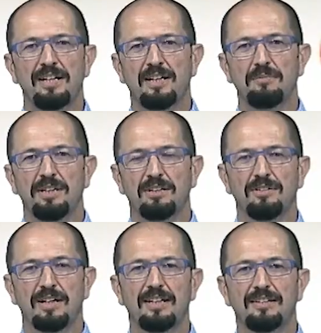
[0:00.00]
Rimini ha
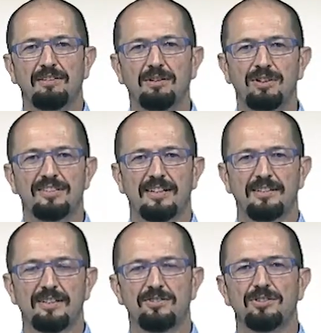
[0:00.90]
un grande valore
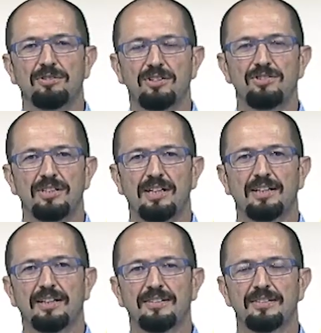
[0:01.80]
strategico, è una
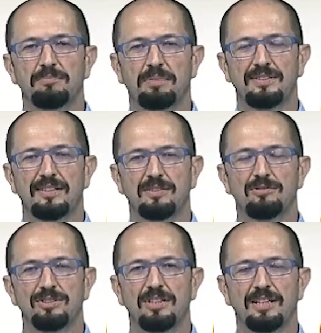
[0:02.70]
città che è sempre stata
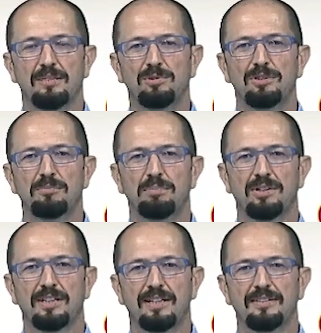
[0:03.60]
considerata molto
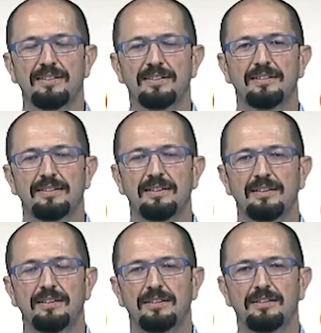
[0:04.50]
importante
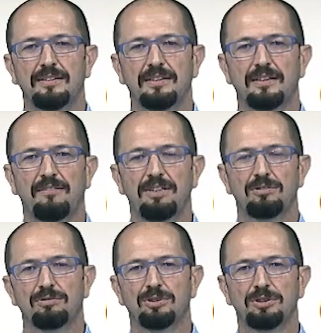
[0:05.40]
e eh,
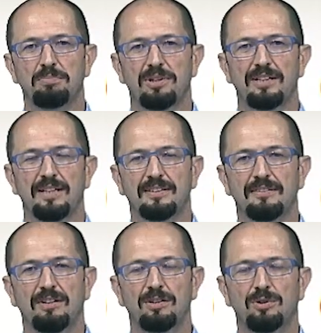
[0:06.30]
avendo così importante
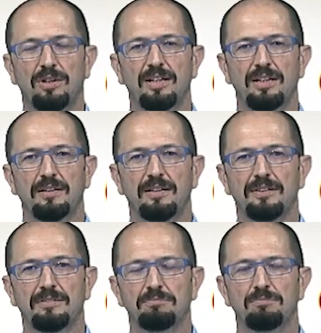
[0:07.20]
valore eh,
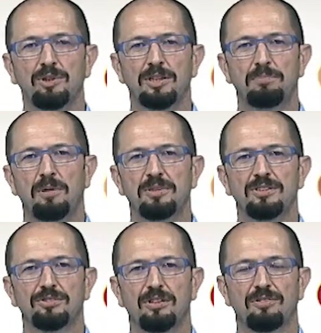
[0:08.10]
molti popoli
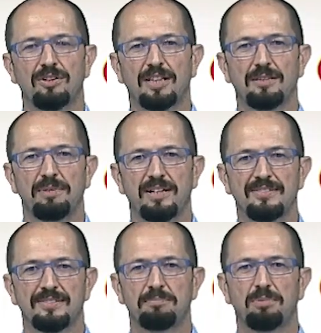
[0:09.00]
si sono affrontati per
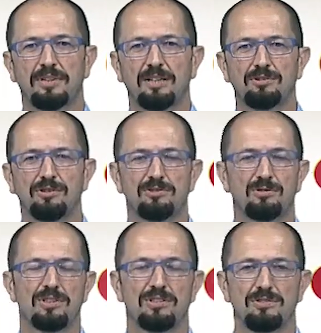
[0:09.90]
essa portando
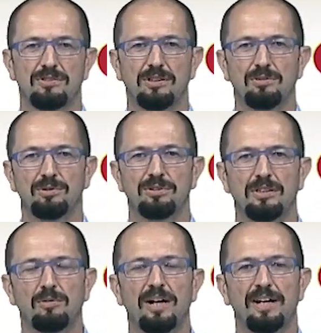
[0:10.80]
distruzioni,
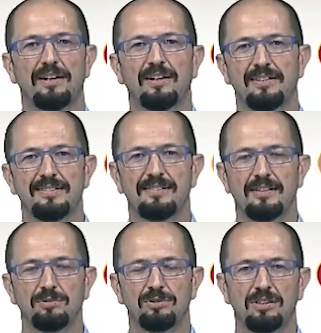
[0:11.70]
lutti, guerre, carestie
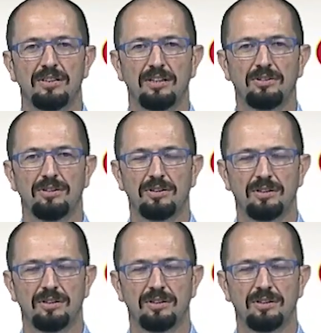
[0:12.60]
in tutto il territorio.